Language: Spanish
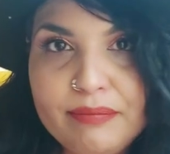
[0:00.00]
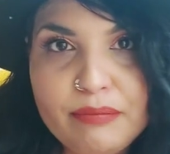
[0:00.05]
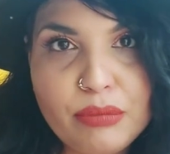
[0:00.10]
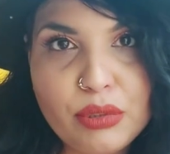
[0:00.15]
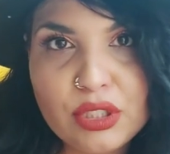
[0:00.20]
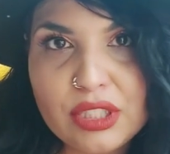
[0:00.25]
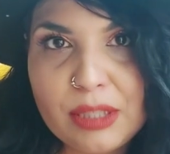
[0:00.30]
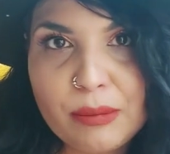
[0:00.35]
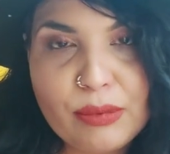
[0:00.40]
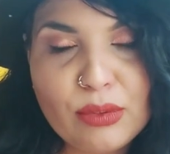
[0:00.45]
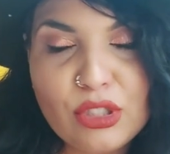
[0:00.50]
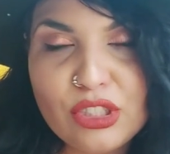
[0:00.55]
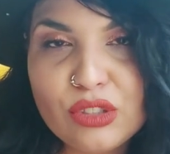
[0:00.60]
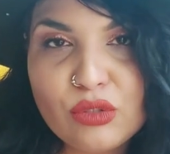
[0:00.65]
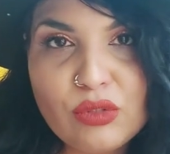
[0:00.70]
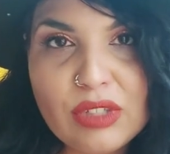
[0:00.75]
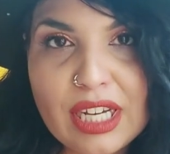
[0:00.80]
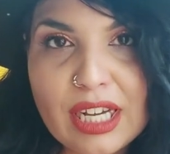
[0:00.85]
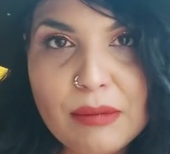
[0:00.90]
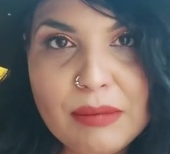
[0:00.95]
pues te pones
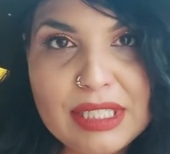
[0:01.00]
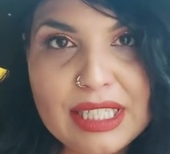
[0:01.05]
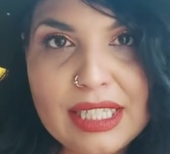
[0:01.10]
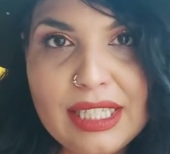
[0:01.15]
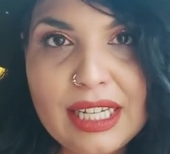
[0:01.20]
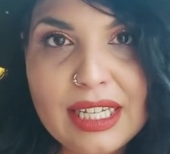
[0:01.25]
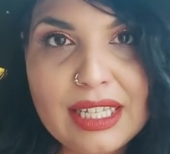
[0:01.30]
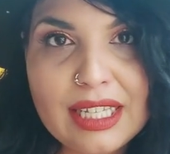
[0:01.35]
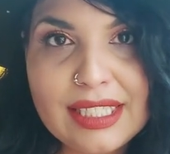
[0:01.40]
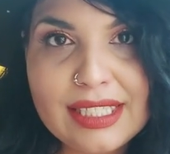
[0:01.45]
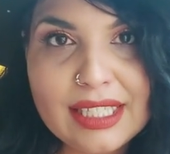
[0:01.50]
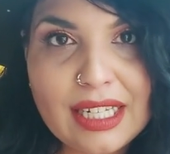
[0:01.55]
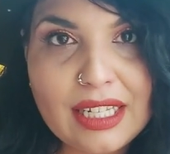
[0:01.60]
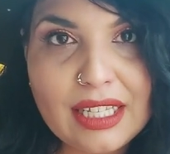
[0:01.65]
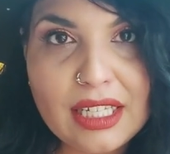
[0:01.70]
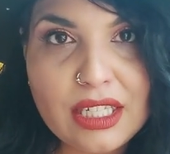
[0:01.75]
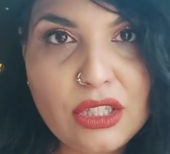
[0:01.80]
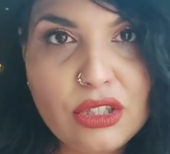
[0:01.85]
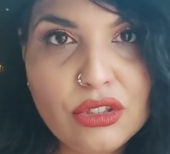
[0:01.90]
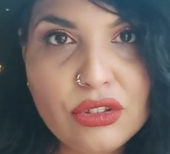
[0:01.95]
una camiseta y el
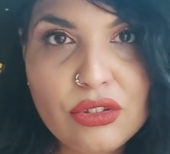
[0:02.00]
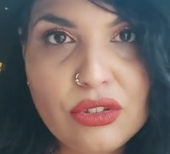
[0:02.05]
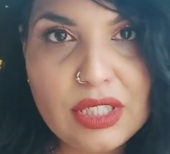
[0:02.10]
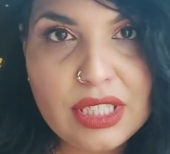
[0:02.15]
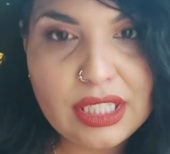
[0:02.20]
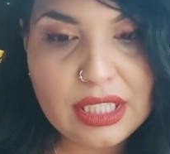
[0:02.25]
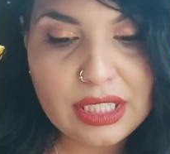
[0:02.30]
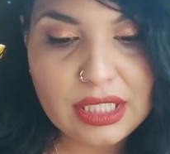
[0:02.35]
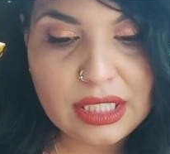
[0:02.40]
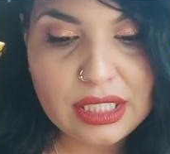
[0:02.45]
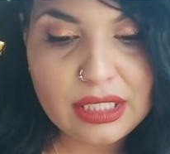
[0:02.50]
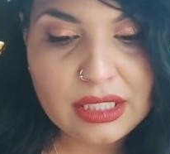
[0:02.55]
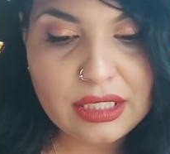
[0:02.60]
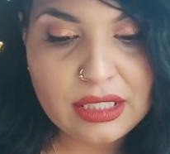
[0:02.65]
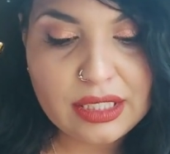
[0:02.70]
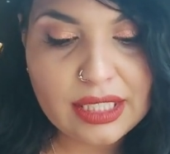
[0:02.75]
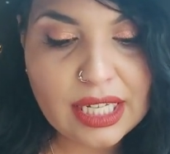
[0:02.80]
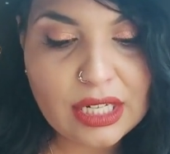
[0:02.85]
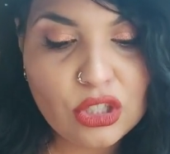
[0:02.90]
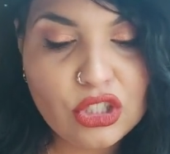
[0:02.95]
chalequito
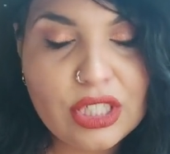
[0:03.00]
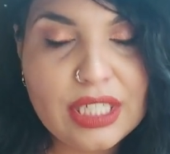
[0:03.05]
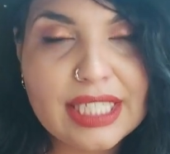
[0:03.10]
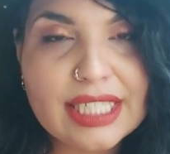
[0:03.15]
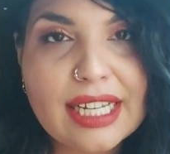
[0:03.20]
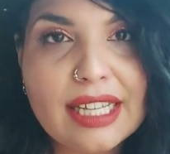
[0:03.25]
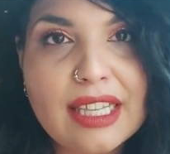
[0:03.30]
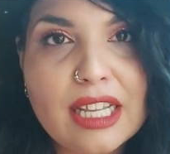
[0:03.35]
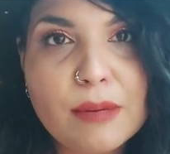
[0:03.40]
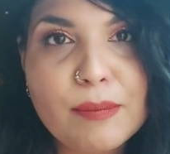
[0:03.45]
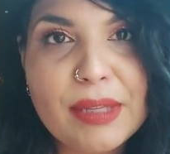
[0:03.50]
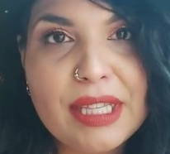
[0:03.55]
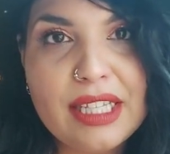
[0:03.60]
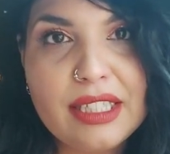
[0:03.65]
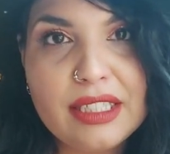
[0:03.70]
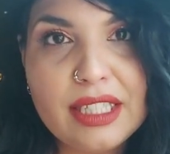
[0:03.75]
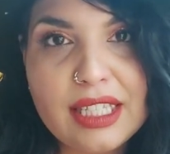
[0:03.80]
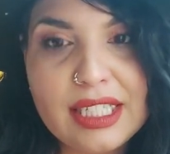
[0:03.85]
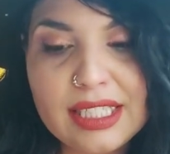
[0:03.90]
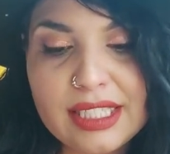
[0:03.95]
y ya no tienes que andar
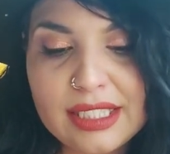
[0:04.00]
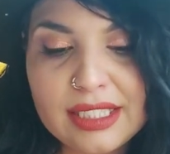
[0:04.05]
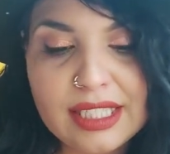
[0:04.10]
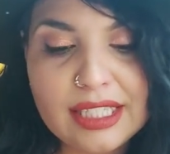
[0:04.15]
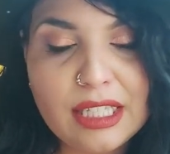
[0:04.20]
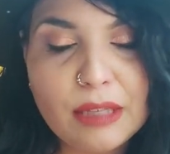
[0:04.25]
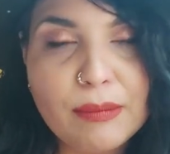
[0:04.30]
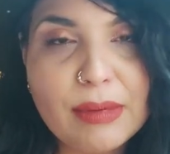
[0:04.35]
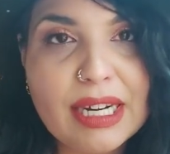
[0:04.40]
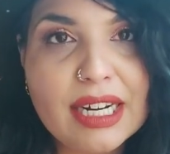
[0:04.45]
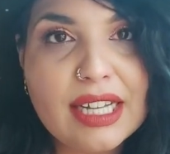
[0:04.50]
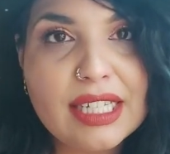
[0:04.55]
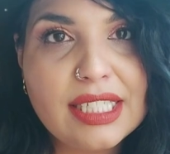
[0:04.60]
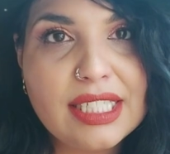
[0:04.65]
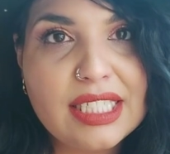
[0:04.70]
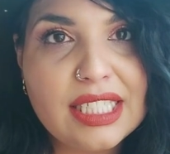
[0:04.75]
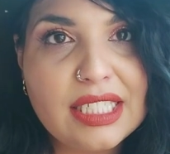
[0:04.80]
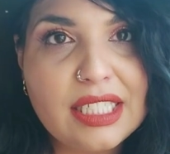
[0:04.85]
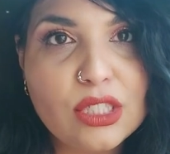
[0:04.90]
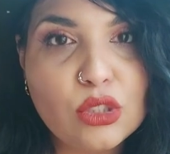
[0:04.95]
pendiente de si se te marca, si
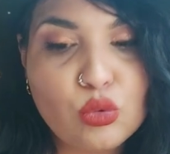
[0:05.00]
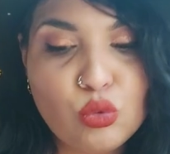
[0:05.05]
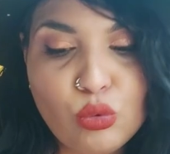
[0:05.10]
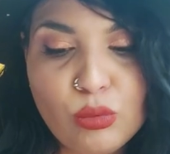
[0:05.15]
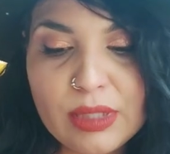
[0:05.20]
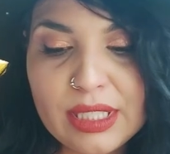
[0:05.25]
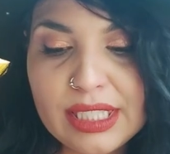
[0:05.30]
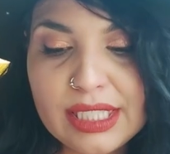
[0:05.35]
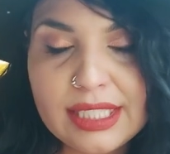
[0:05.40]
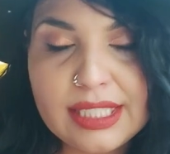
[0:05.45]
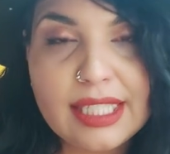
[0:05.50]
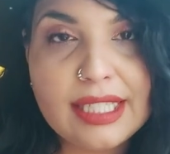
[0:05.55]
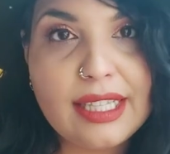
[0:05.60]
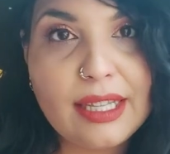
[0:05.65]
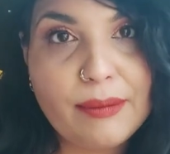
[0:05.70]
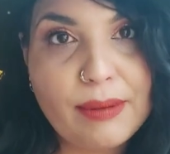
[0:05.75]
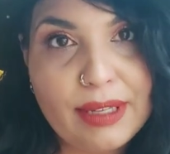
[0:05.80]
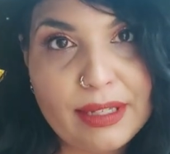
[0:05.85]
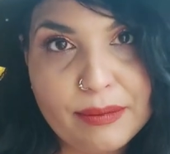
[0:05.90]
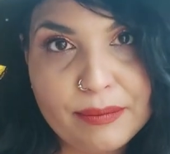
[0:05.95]
se te sube, si se
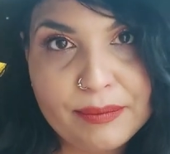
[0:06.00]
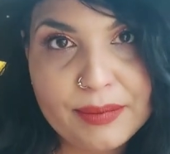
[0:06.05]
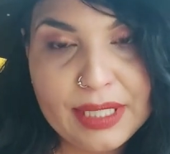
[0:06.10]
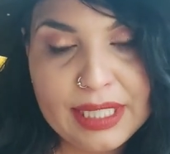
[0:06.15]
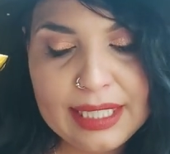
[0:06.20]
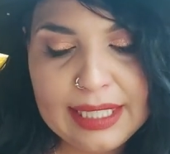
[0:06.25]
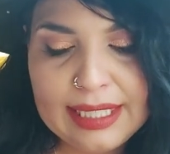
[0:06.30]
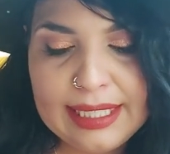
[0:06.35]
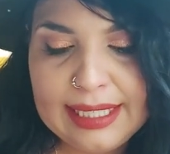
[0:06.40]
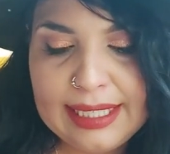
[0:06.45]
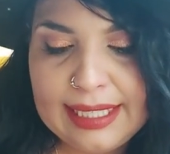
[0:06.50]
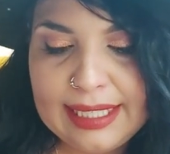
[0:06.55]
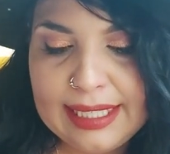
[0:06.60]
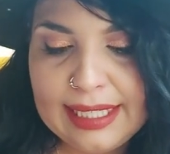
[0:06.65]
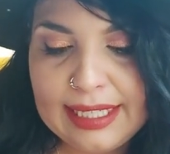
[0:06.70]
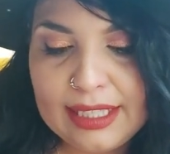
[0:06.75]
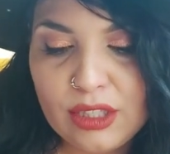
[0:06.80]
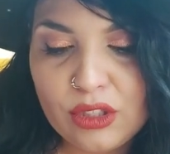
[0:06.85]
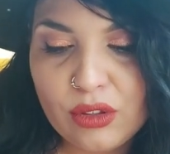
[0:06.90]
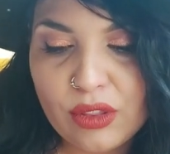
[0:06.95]
te ve.
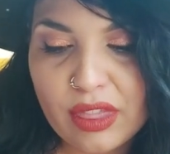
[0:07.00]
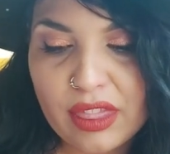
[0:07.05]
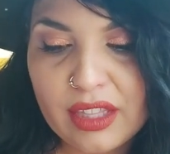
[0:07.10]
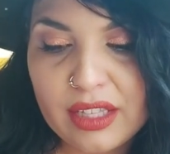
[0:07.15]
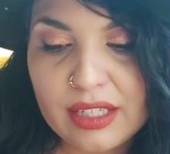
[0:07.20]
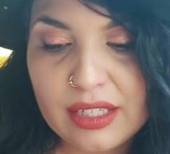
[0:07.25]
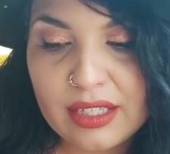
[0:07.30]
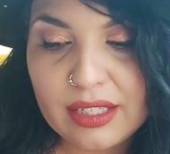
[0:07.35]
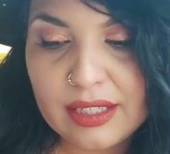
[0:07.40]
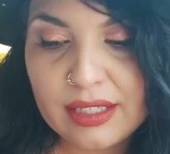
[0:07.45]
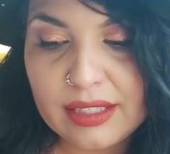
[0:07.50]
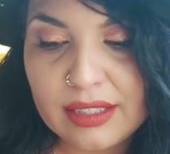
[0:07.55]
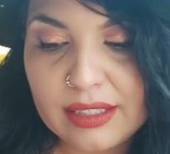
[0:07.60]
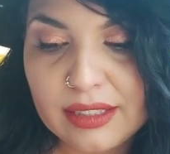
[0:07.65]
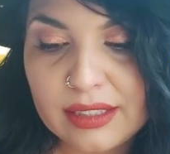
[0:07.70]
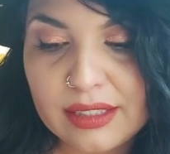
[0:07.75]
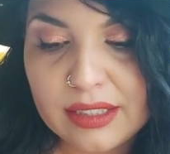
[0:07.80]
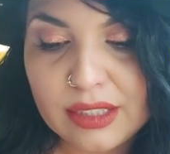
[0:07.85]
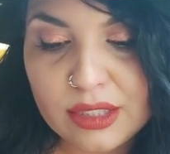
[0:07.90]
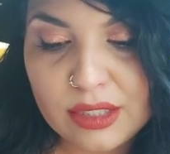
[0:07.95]

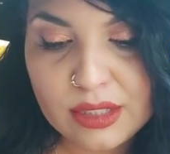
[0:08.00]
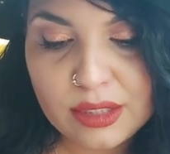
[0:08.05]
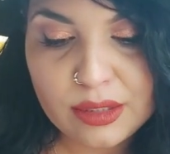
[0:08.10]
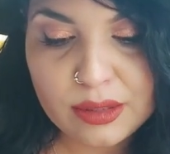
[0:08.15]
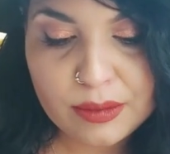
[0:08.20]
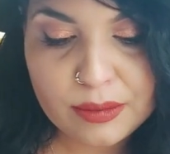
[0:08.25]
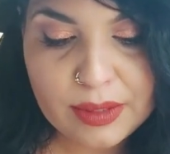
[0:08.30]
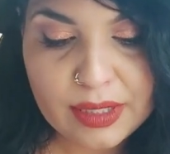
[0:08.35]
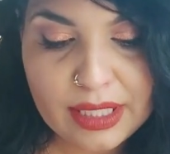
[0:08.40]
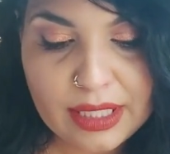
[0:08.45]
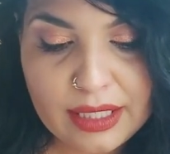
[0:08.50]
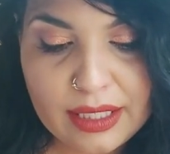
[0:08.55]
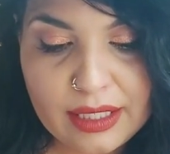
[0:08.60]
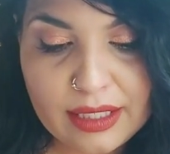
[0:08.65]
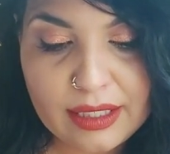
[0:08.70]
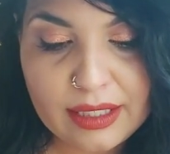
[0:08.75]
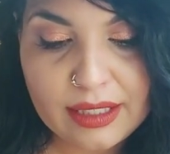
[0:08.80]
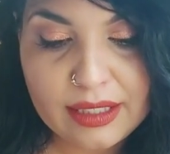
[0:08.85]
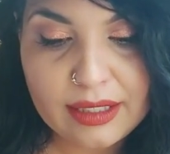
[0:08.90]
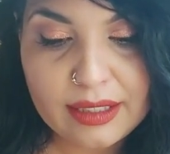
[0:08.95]
Entonces,
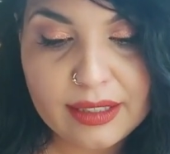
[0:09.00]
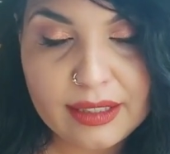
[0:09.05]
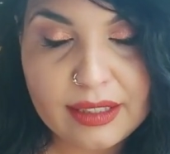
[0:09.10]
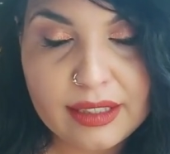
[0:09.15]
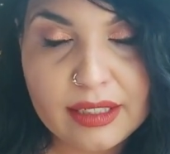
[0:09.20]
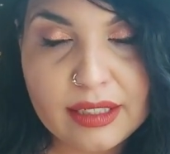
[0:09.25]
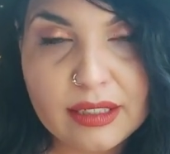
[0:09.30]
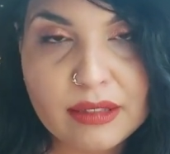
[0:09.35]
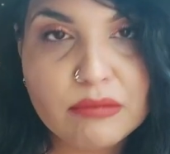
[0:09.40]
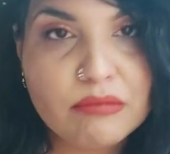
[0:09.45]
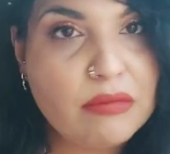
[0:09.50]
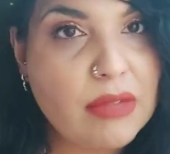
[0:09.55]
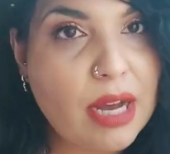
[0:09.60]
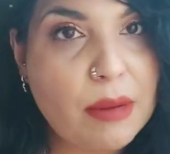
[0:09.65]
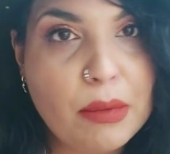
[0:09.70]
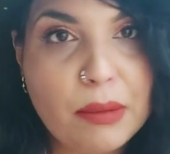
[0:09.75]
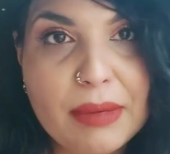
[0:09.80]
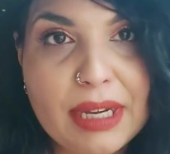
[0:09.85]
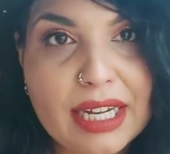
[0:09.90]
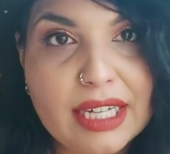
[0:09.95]
eh, a
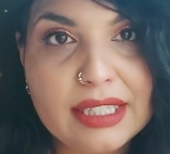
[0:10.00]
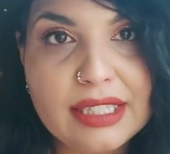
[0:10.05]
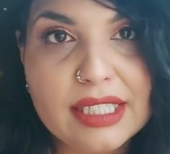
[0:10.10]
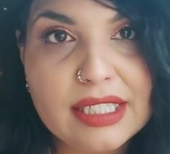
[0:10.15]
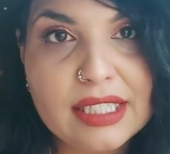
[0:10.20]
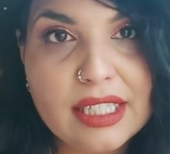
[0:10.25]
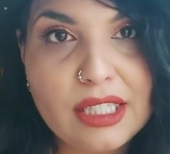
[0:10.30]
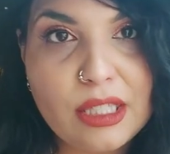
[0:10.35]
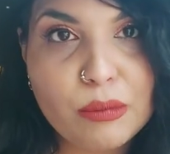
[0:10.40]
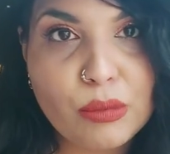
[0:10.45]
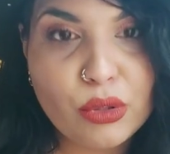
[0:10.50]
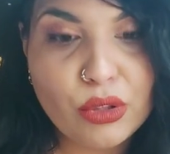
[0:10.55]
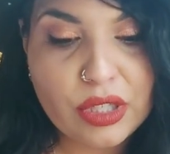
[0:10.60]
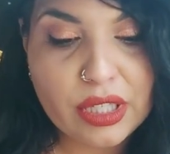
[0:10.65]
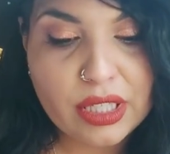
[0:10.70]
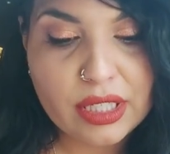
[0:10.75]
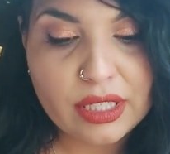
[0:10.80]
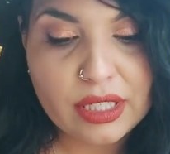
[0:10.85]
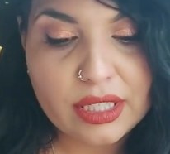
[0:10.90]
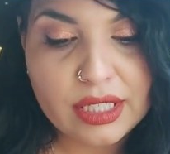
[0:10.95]
mí me encanta este tipo,
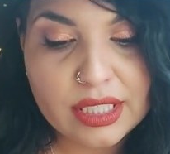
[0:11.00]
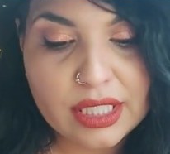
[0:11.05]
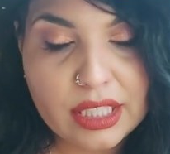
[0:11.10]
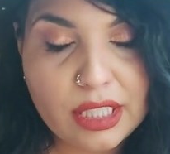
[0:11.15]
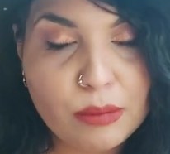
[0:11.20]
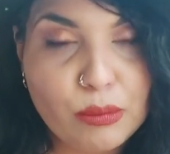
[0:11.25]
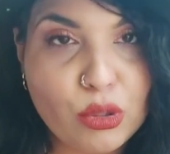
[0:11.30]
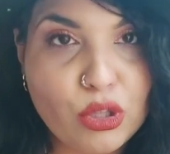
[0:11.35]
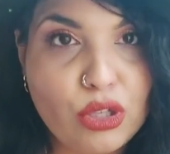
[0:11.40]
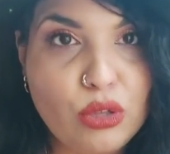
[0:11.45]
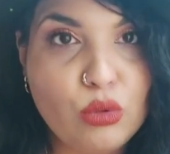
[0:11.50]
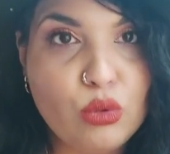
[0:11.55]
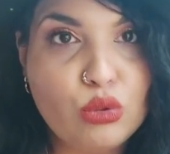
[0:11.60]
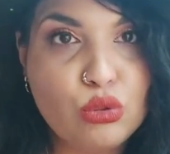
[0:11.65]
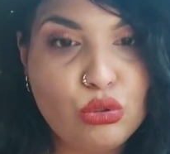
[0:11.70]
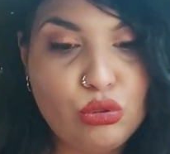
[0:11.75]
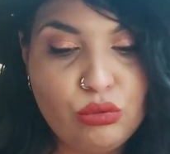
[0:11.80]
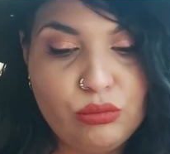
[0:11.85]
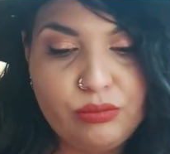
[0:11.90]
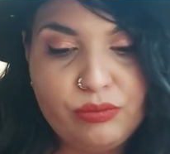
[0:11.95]
de, este tipo de
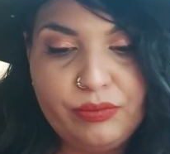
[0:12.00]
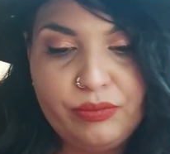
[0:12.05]
looks.